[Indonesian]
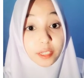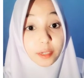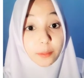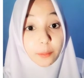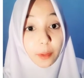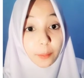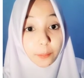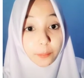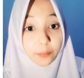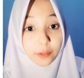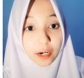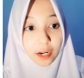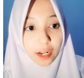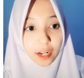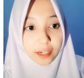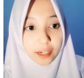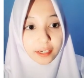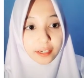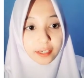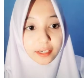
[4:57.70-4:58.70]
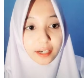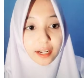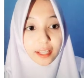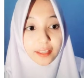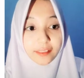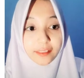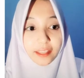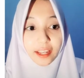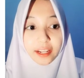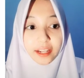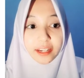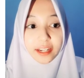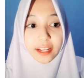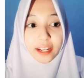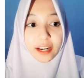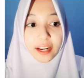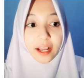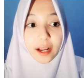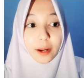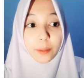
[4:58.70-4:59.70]
menyebabkan rantai
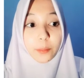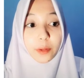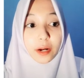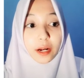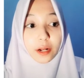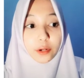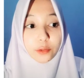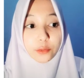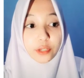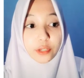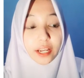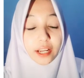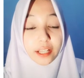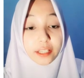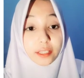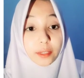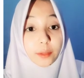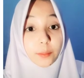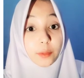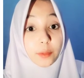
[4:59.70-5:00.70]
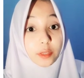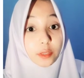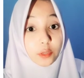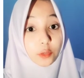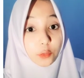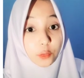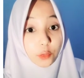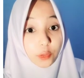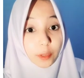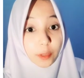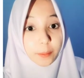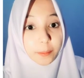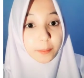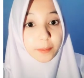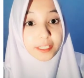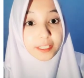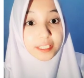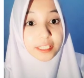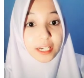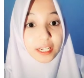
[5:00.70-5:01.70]
DNA baru yang terbentuk
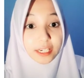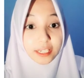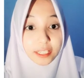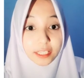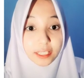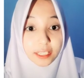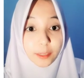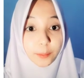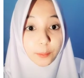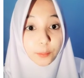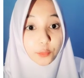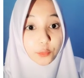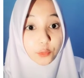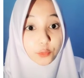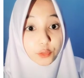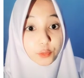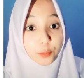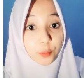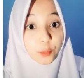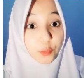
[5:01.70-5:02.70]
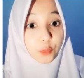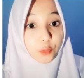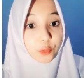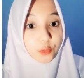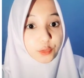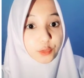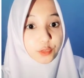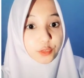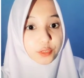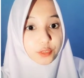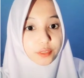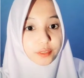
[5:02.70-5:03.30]
menjadi terputus-putus.